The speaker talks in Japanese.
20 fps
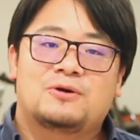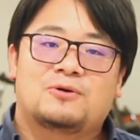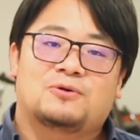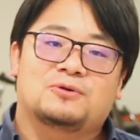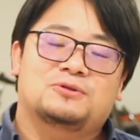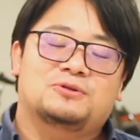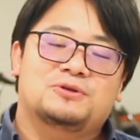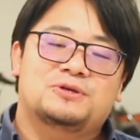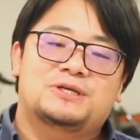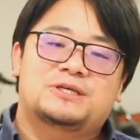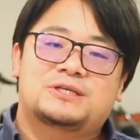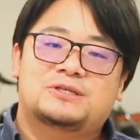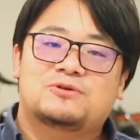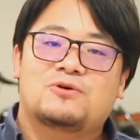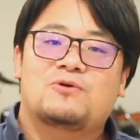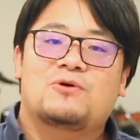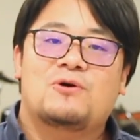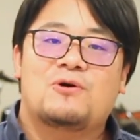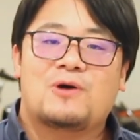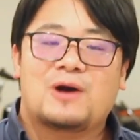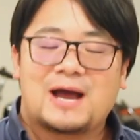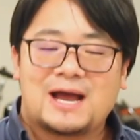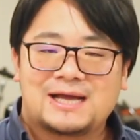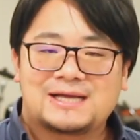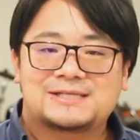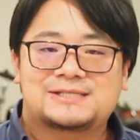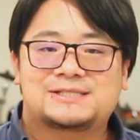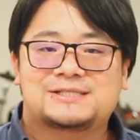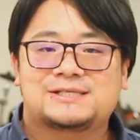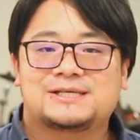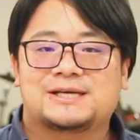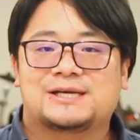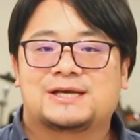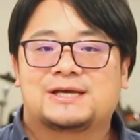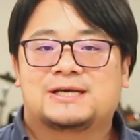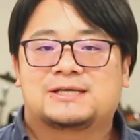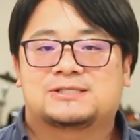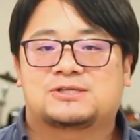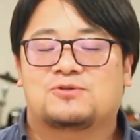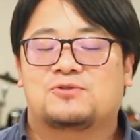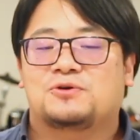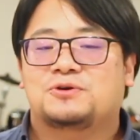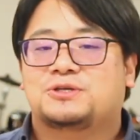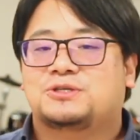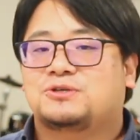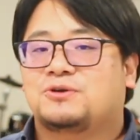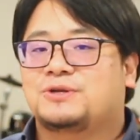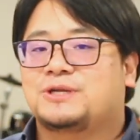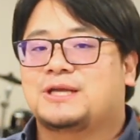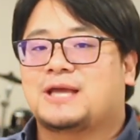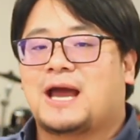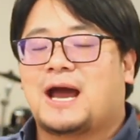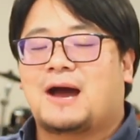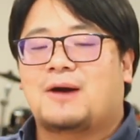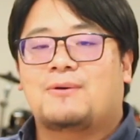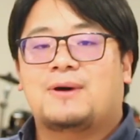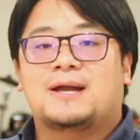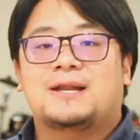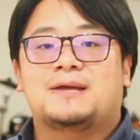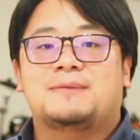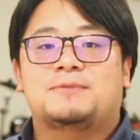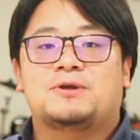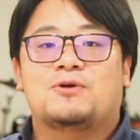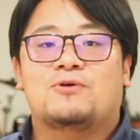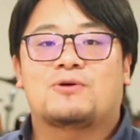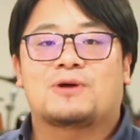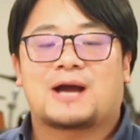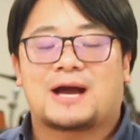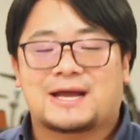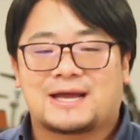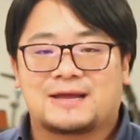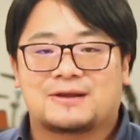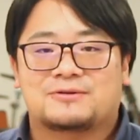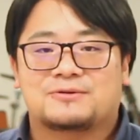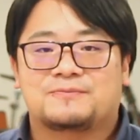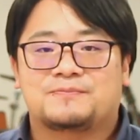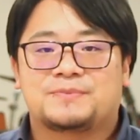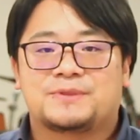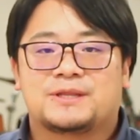本当に人を愛し、その人に憐れみをかける。